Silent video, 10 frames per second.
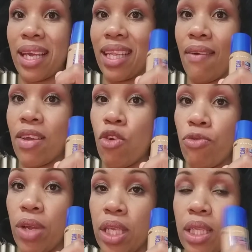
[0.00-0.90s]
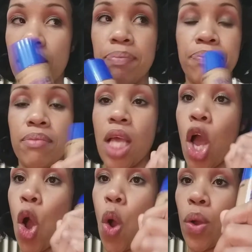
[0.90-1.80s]
que está en oferta.
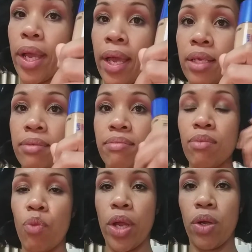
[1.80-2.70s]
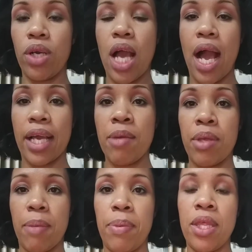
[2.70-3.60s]
¿Ok? Bueno, aquí
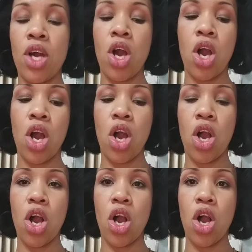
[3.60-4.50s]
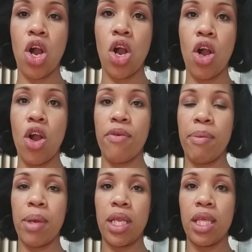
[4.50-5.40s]
me despido.
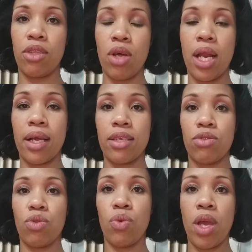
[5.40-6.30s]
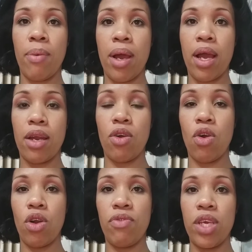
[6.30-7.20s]
Bienvenida a todas las que son nuevas.
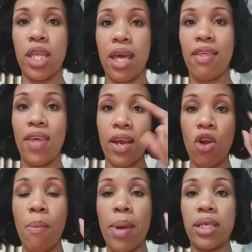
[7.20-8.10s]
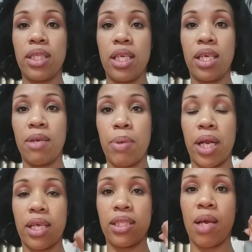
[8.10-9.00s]
No olvides de compartir
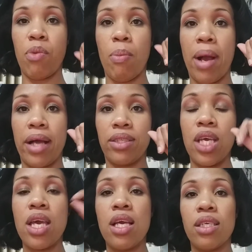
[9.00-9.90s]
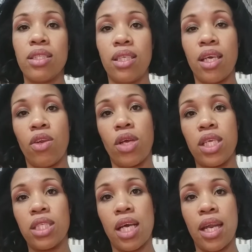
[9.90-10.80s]
para que seamos más. Síguenos en
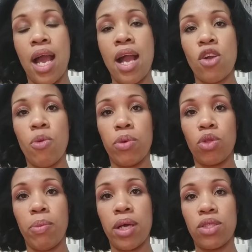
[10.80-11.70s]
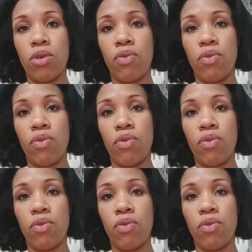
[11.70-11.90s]
Instagram como Topacio